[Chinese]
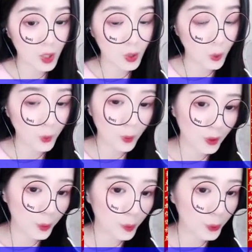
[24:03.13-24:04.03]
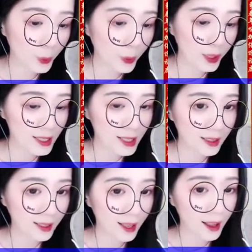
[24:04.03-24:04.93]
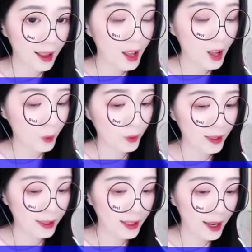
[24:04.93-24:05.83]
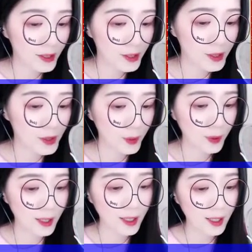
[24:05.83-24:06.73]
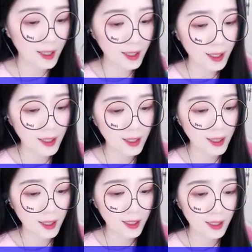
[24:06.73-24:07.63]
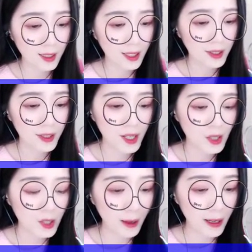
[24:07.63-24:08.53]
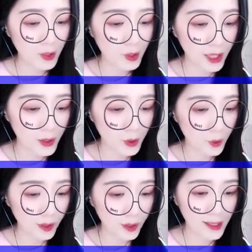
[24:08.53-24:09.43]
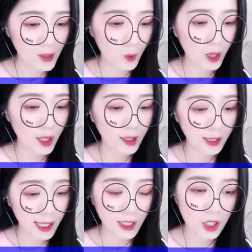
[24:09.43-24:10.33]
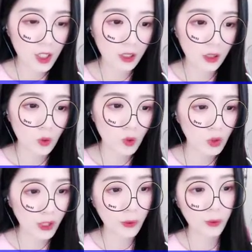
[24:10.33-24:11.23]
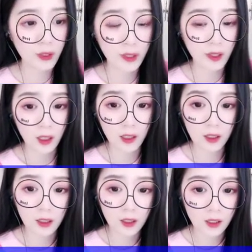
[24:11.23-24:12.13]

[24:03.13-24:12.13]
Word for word: 我，我要去禀报皇上，我要去禀报皇上！奇耻大辱，奇耻大